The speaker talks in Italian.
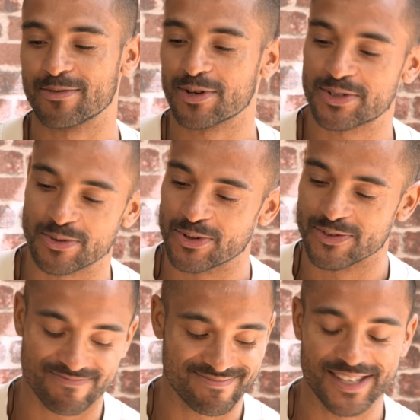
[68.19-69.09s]
però ti volevo
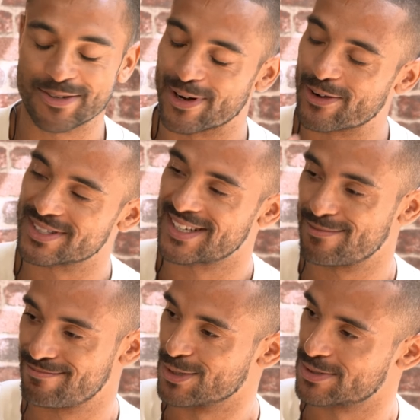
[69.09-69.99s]
dire una cosa
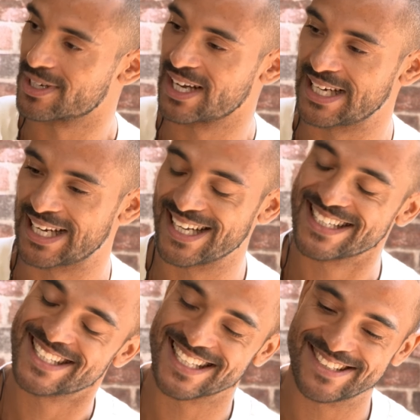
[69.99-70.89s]
molto carina, è
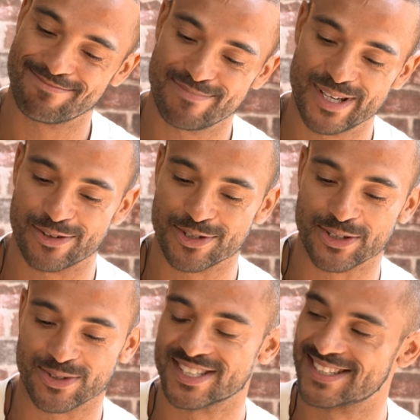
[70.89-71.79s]
dal
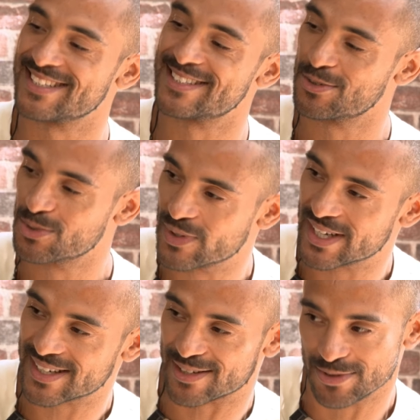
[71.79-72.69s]

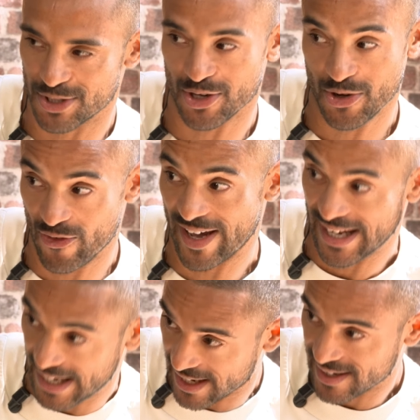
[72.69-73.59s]
1972 che un
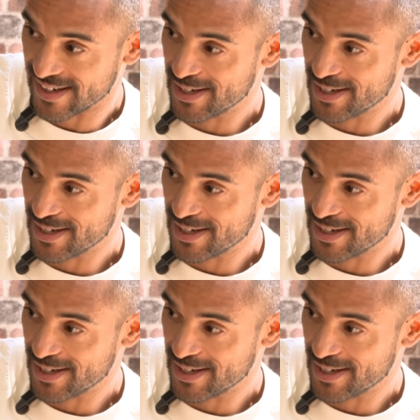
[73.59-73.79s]
diciannovenne